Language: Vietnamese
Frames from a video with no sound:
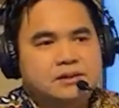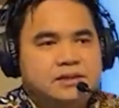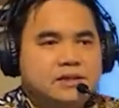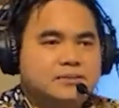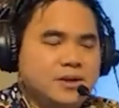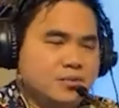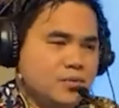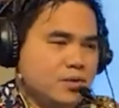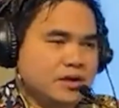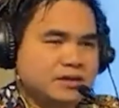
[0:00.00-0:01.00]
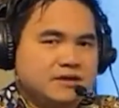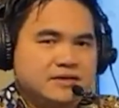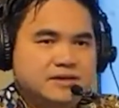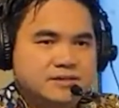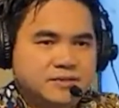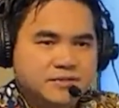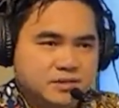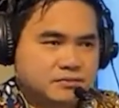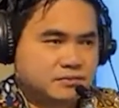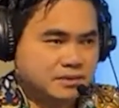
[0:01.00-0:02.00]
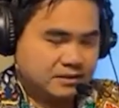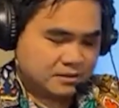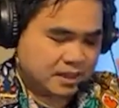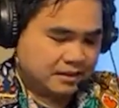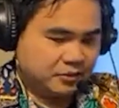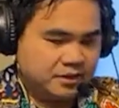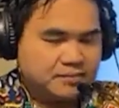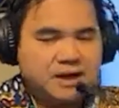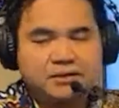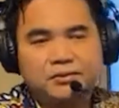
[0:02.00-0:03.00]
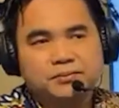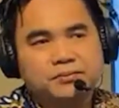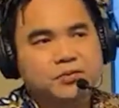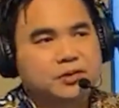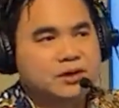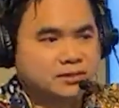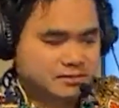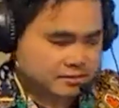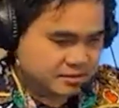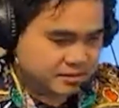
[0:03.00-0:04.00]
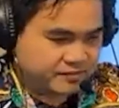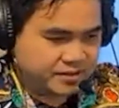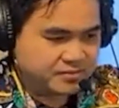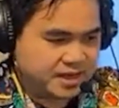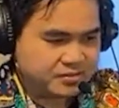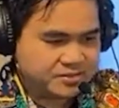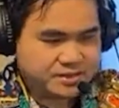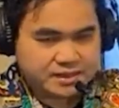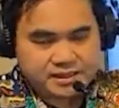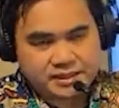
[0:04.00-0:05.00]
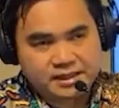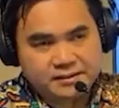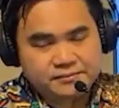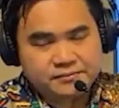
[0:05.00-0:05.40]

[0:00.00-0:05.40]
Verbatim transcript: khi mà mua cái tivi Samsung lần đầu tiên ba tôi mua cái tivi mà LCD á